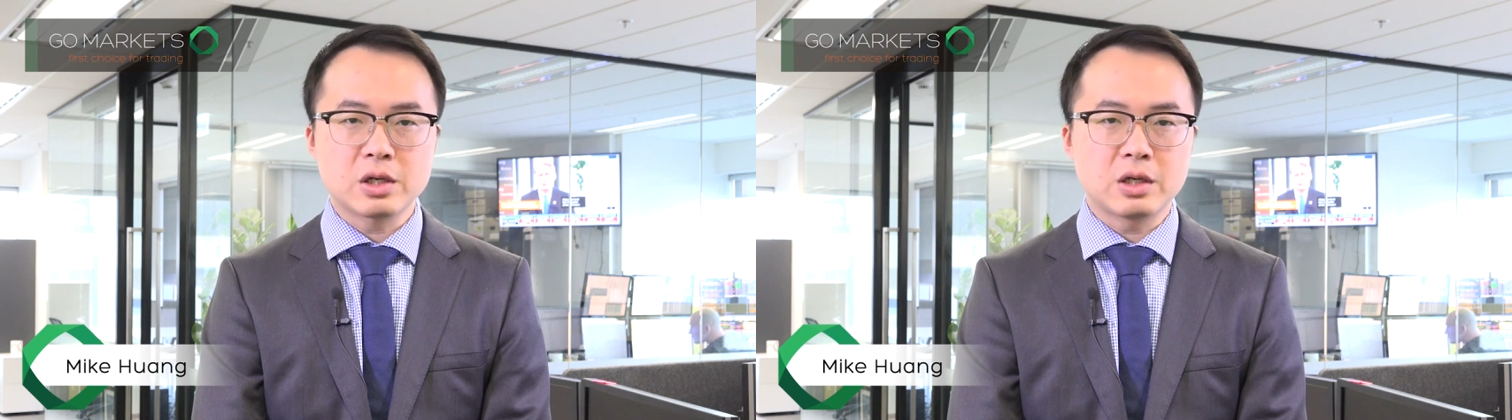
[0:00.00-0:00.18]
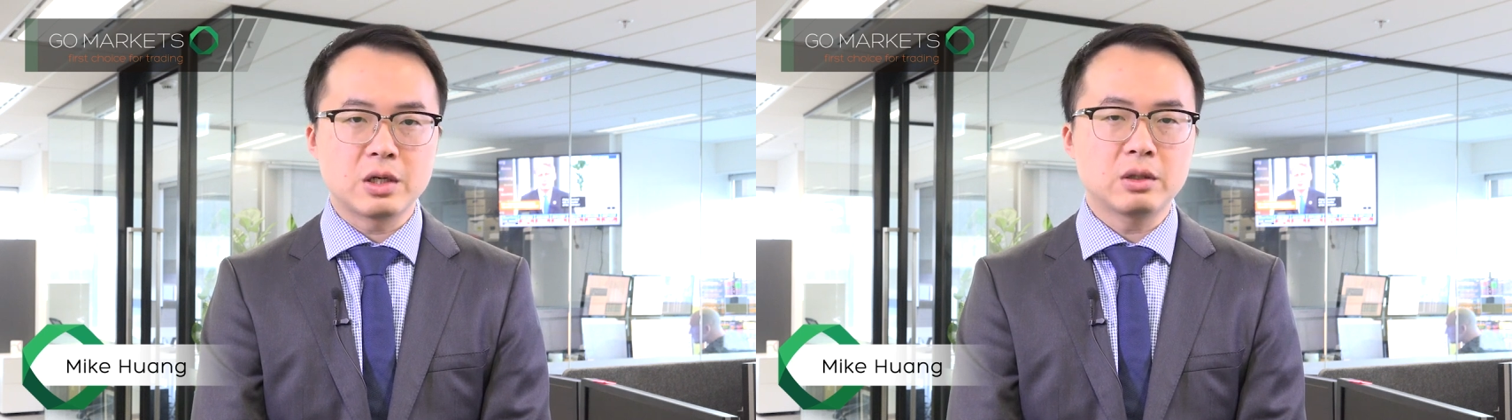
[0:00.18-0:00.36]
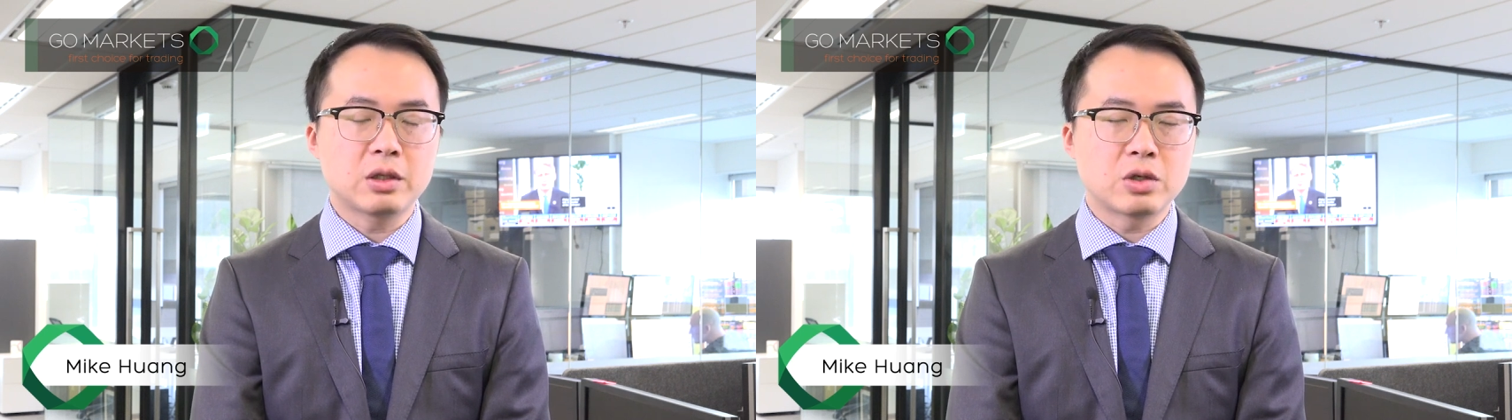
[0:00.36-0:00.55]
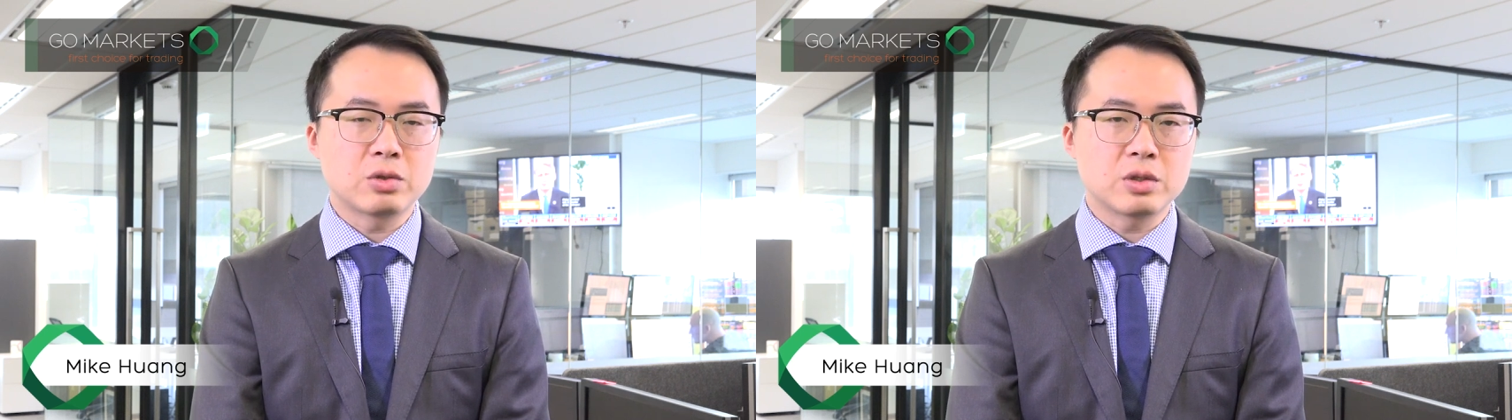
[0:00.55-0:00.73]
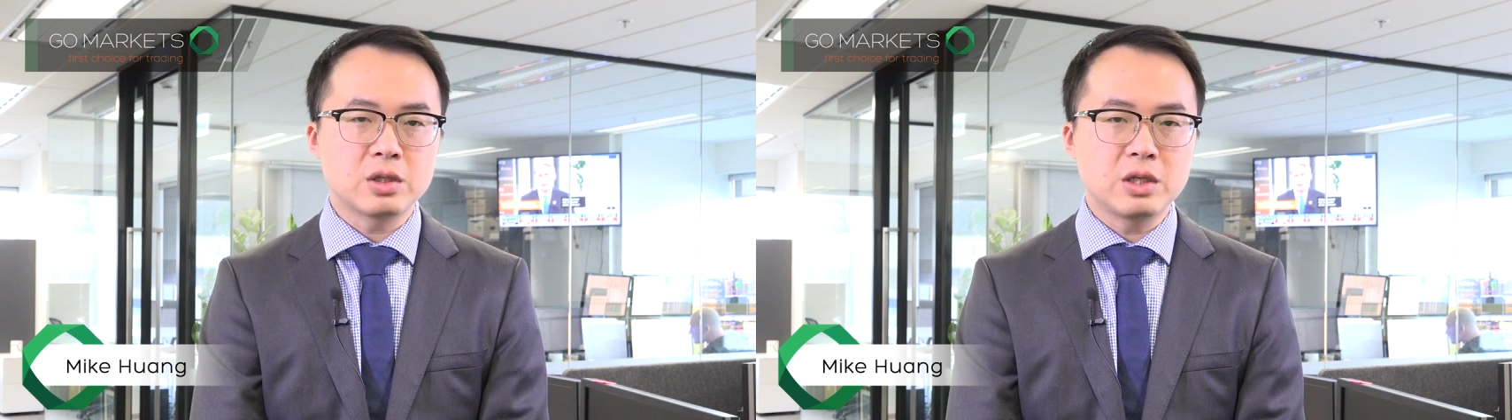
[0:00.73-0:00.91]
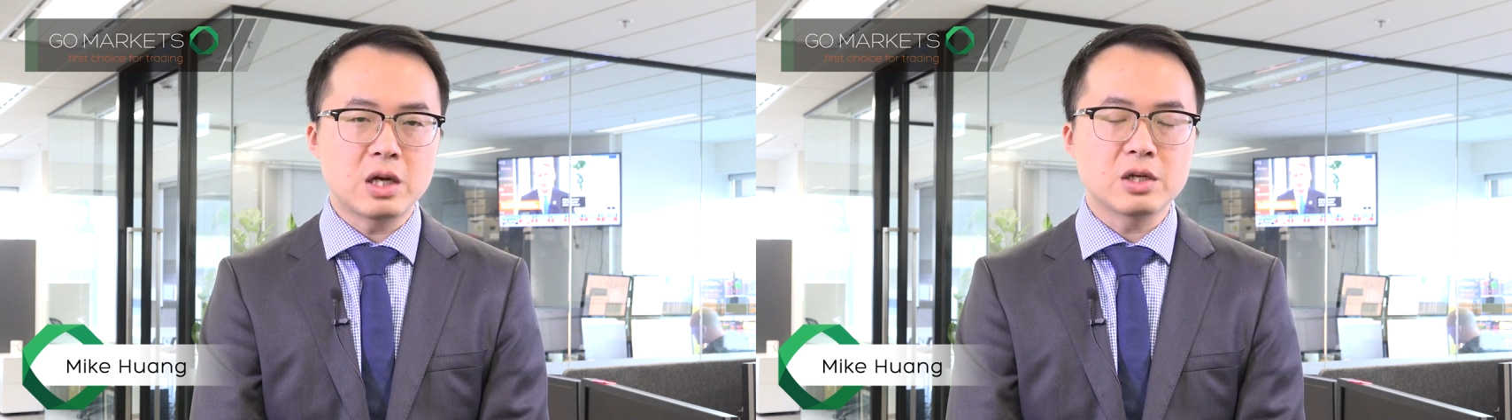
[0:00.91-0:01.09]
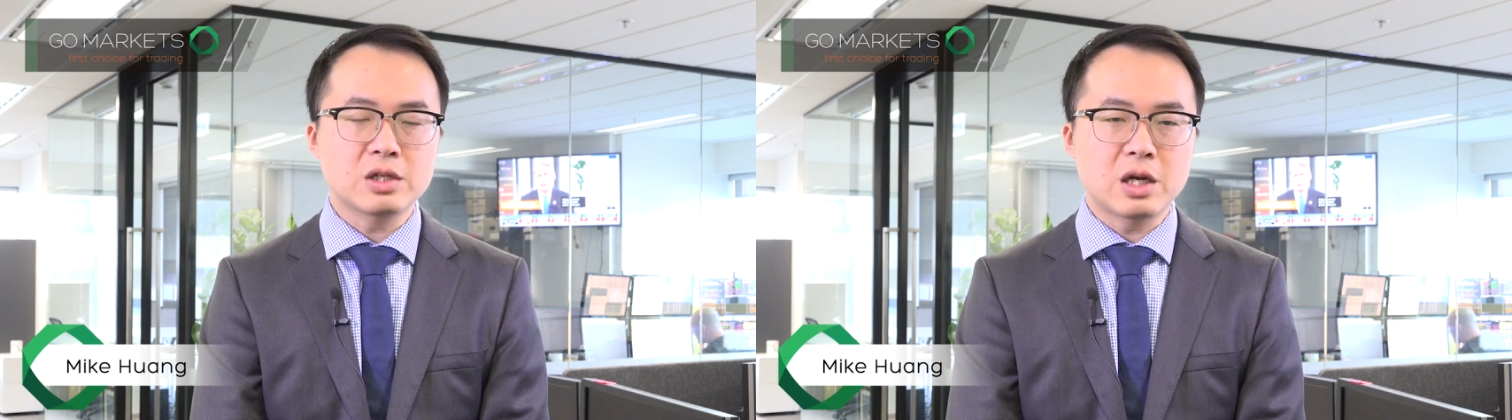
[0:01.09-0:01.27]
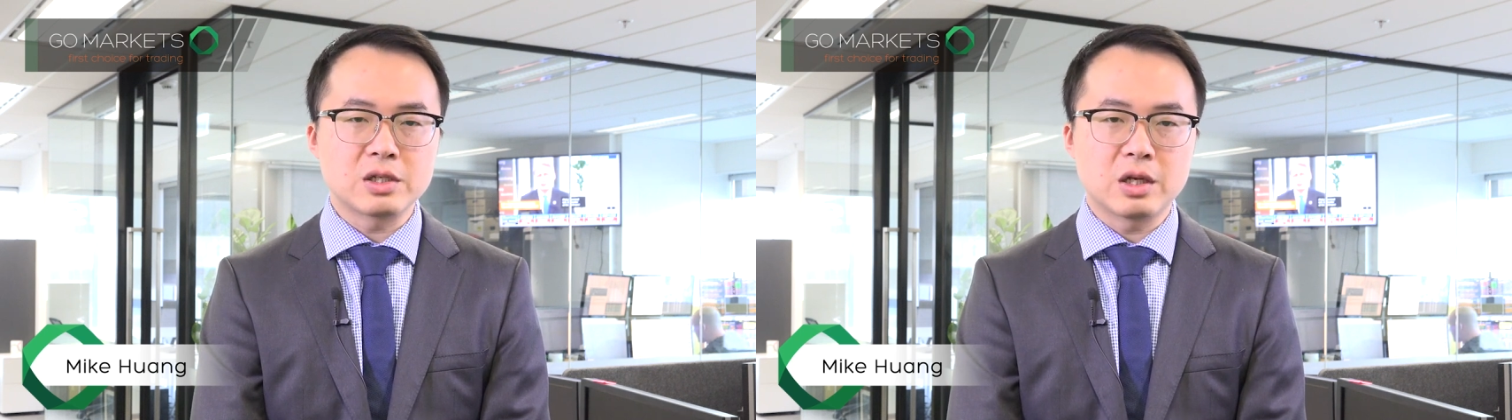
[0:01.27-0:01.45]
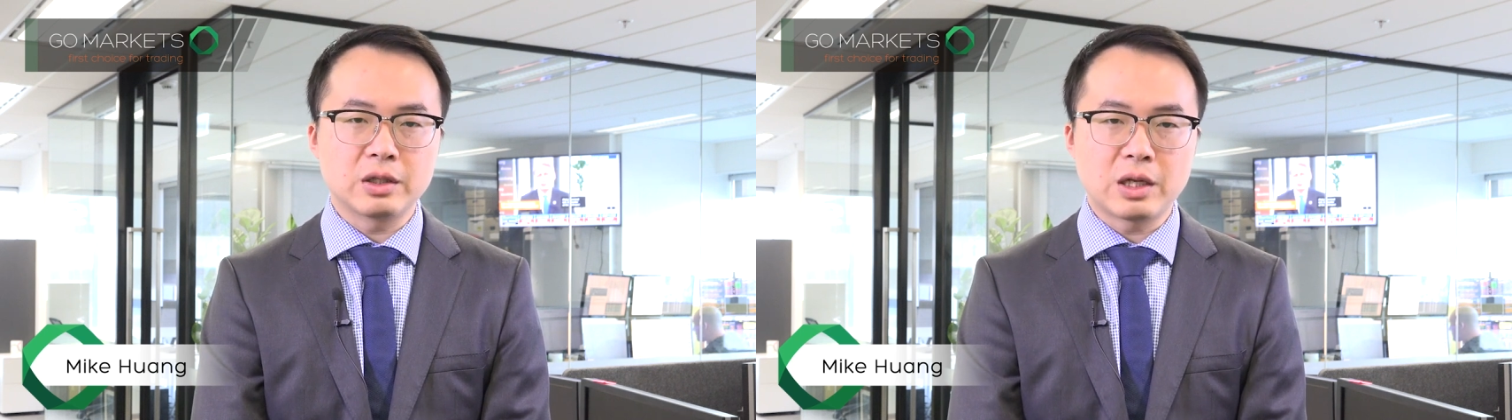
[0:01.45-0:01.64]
和道琼斯一样上涨，